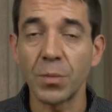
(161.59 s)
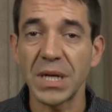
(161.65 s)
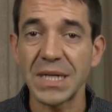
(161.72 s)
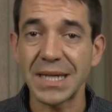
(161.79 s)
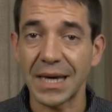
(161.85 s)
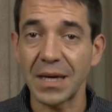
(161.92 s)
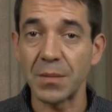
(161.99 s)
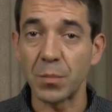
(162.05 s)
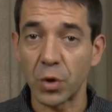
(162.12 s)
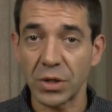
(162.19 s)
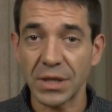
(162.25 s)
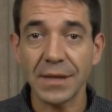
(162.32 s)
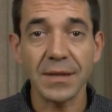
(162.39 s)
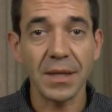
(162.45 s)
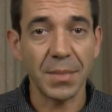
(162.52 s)
un mensaje
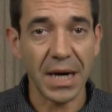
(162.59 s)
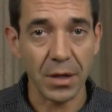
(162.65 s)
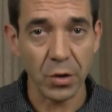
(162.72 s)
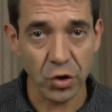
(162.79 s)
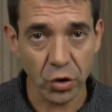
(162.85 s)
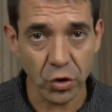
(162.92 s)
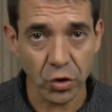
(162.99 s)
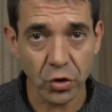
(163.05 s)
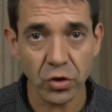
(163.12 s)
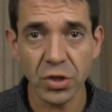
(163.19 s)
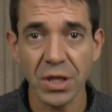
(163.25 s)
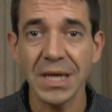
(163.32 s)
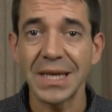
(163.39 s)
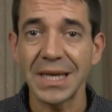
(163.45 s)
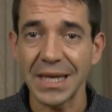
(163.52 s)
importante para
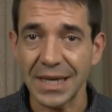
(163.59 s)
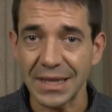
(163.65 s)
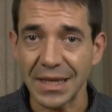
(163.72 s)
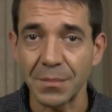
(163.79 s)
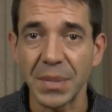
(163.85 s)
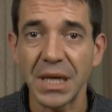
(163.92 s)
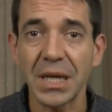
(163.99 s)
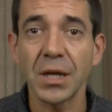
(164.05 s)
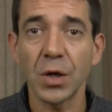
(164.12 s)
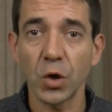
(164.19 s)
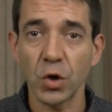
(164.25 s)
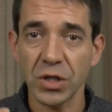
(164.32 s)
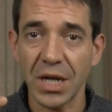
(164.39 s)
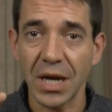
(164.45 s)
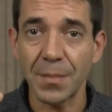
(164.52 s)
nosotros y que también
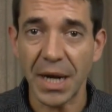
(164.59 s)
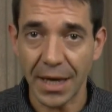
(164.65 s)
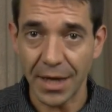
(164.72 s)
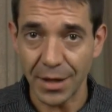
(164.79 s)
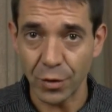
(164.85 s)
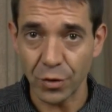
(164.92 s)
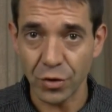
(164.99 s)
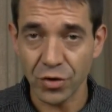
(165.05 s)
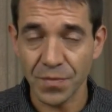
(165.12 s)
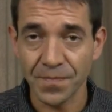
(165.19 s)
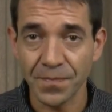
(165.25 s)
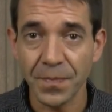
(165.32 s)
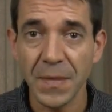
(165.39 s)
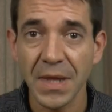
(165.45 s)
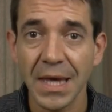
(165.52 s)
lo será para ellos.
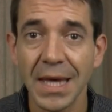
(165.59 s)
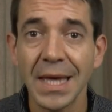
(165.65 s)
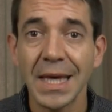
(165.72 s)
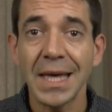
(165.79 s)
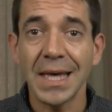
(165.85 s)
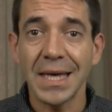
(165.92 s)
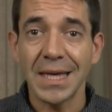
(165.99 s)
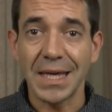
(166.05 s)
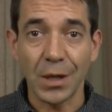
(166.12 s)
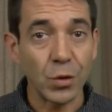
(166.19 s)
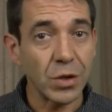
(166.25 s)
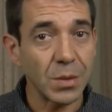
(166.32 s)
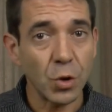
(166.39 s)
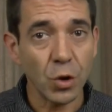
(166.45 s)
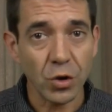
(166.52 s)
Y
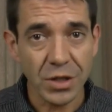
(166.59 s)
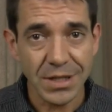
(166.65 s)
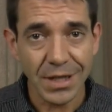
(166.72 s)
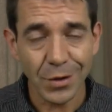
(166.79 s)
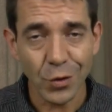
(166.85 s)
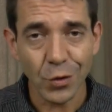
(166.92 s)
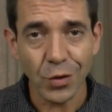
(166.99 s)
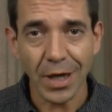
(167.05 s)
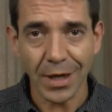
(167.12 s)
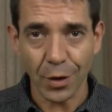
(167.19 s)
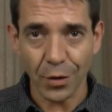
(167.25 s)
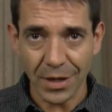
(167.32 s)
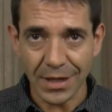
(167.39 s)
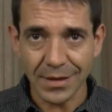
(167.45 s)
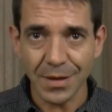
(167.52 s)
el último consejo que
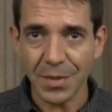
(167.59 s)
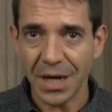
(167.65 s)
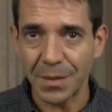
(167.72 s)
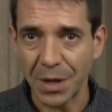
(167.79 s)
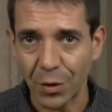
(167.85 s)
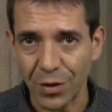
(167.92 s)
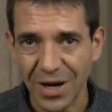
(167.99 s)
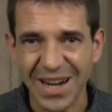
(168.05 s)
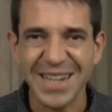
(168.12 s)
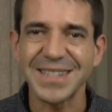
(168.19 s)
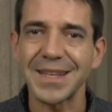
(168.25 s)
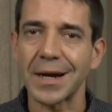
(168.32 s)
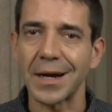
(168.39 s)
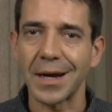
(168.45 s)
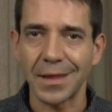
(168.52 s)
quiero darte para mejorar
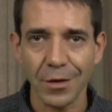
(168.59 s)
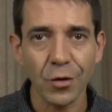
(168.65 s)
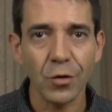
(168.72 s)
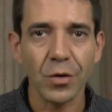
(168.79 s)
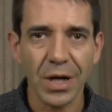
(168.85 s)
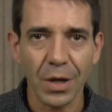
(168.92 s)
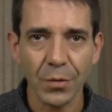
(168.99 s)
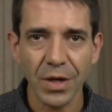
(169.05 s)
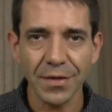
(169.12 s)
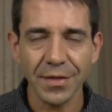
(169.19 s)
esa relación con la